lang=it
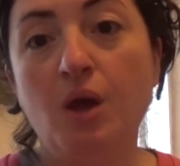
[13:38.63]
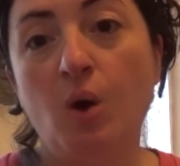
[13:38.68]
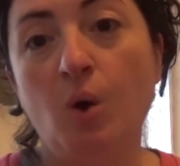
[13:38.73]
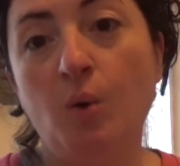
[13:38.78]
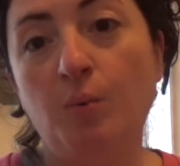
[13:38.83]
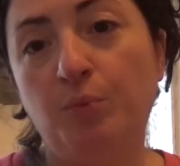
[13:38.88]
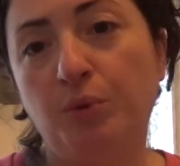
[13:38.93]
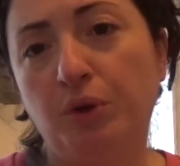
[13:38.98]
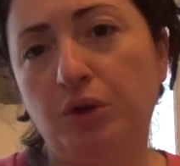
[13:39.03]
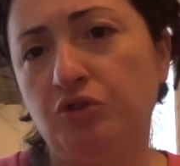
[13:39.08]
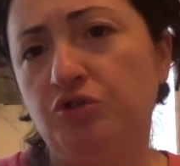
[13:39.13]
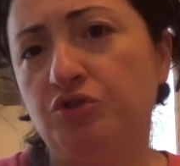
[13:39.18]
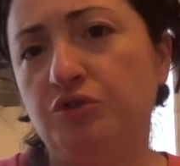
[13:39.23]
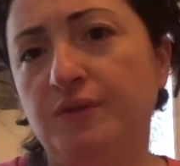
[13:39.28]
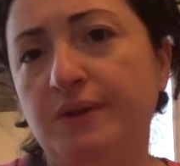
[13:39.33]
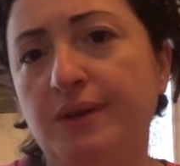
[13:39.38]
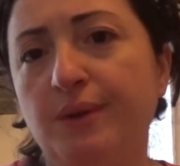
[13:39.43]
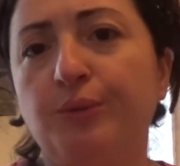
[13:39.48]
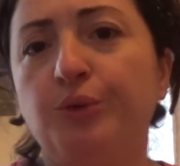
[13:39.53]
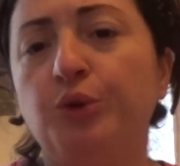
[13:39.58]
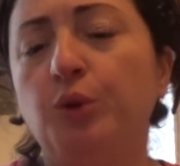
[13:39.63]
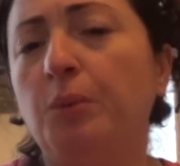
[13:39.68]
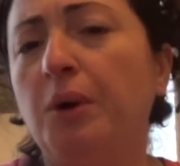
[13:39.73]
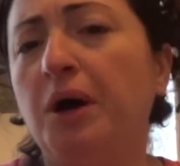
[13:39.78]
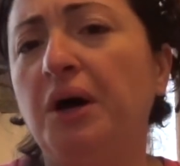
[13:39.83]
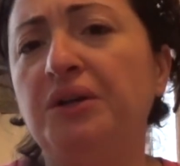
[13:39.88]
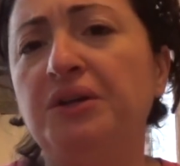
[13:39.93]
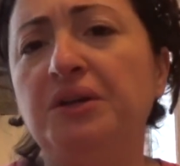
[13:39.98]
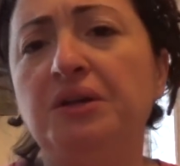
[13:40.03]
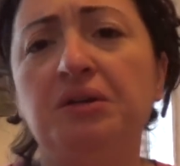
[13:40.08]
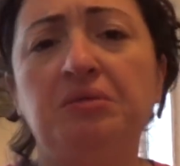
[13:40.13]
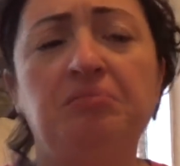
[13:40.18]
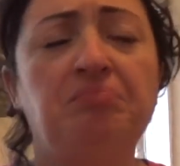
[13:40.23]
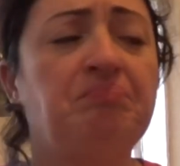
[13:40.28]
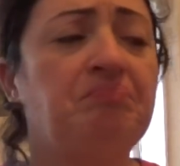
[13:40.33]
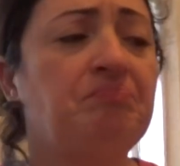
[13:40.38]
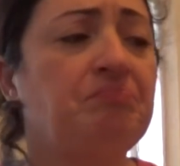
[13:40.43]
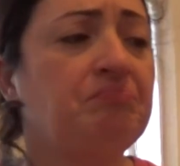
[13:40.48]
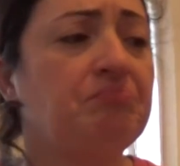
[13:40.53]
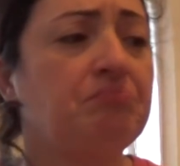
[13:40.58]
oppure ci vediamo
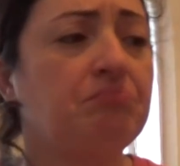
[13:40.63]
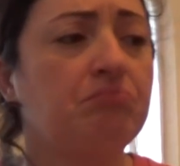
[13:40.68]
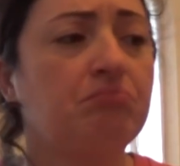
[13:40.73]
domani